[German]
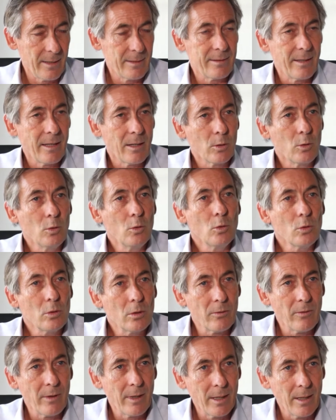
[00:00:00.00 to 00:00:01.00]
es sehr
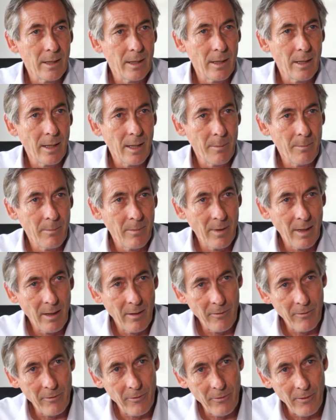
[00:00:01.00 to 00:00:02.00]
gut, wenn äh, eben
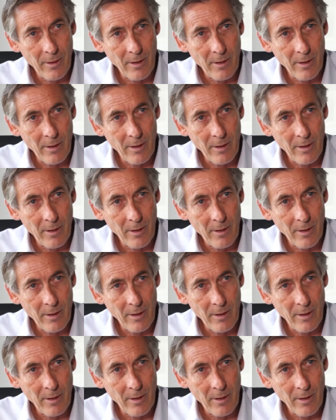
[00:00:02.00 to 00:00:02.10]
auf